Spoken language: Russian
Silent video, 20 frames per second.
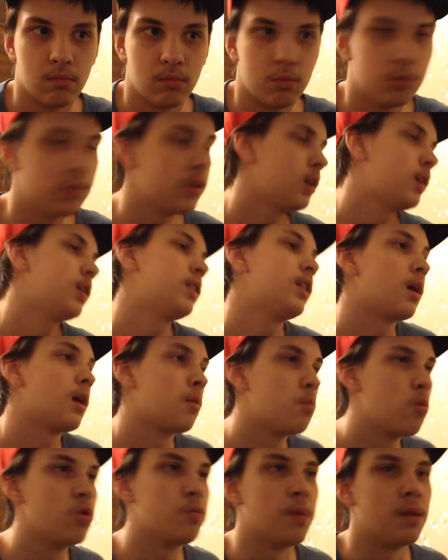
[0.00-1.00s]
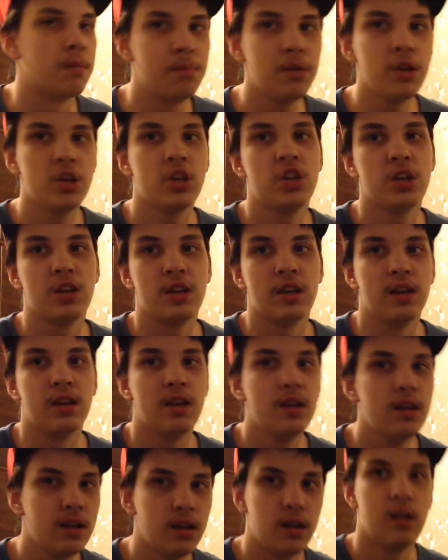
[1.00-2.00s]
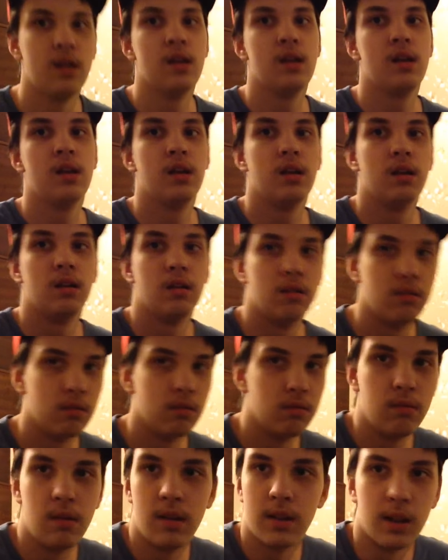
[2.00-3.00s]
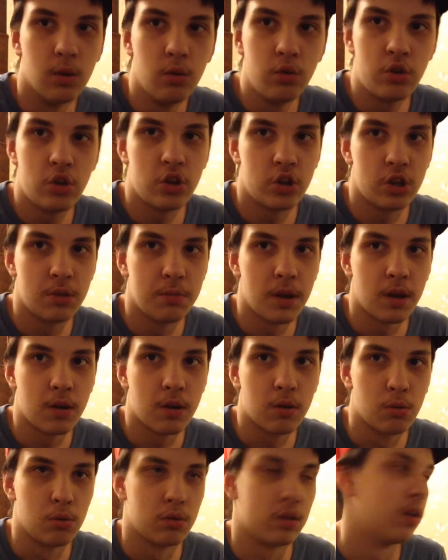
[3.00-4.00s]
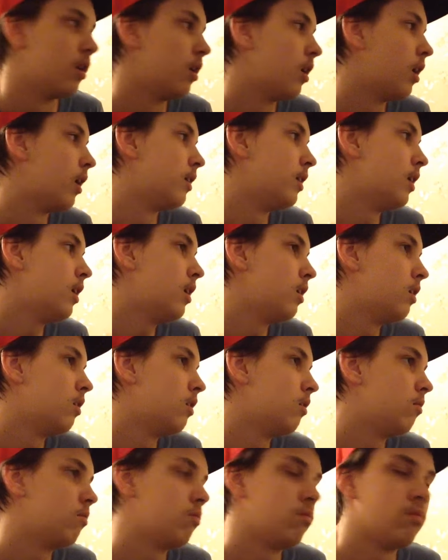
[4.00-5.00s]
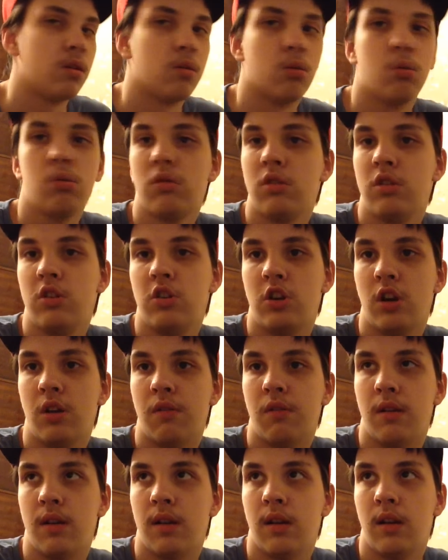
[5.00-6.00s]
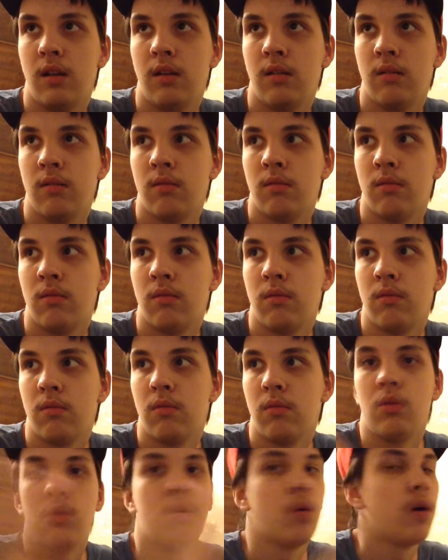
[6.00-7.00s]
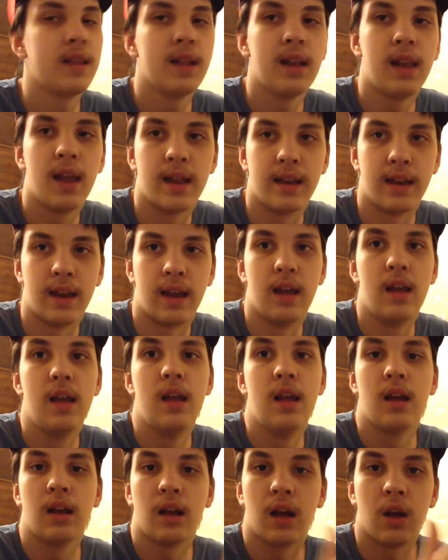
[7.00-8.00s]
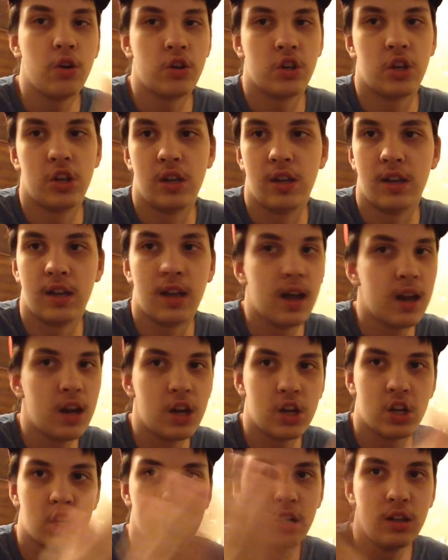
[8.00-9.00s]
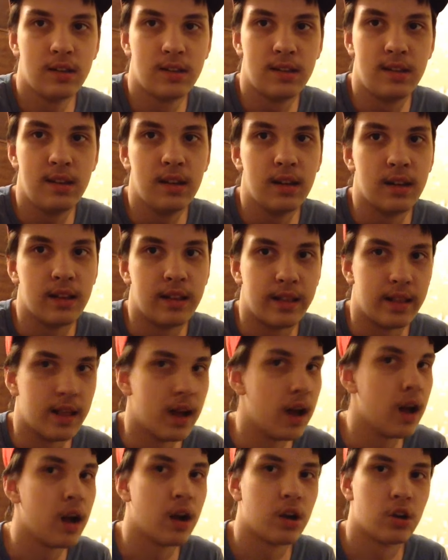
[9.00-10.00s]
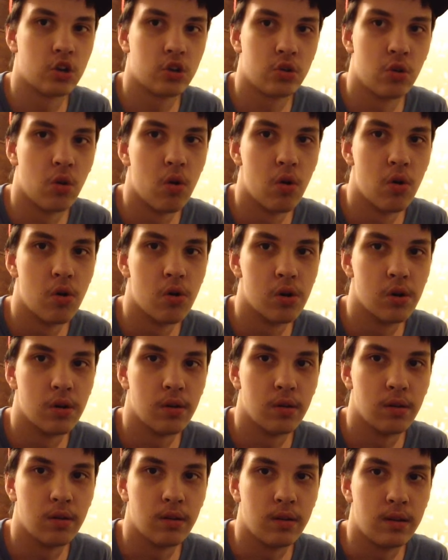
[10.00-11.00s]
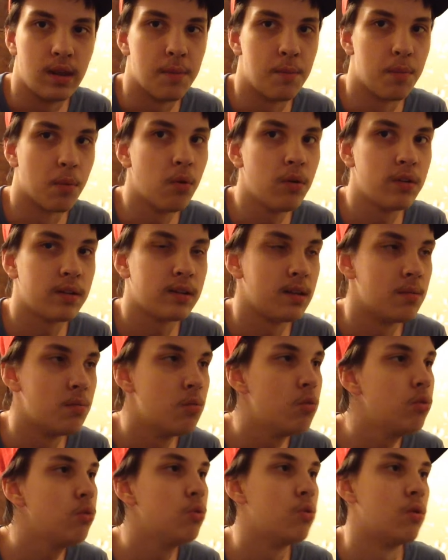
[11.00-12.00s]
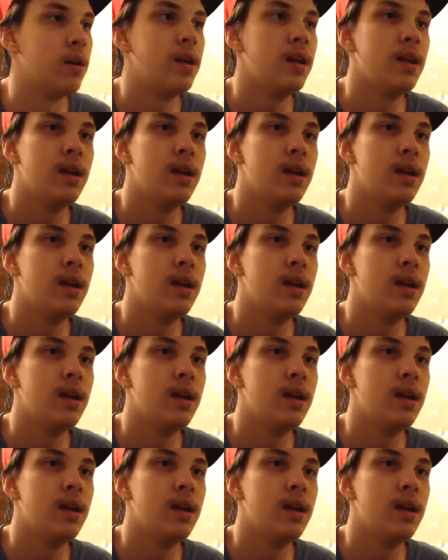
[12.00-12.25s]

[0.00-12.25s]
Ну так и так будут подписчики, и это лучше, чем накрутка. Хотя накрутка дешевле. Ну хотя ладно. Короче, я решил сделать так, что я просто буду